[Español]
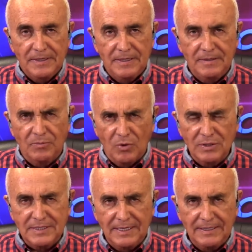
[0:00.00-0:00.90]
en
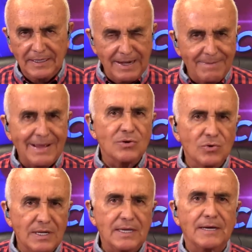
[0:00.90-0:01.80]
bolsa y la
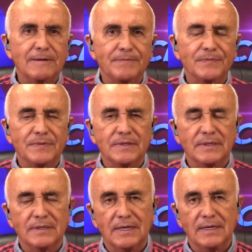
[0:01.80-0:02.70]
mayoría
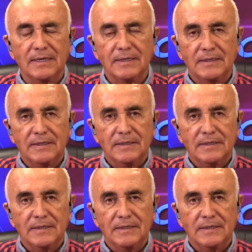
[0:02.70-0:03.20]
de la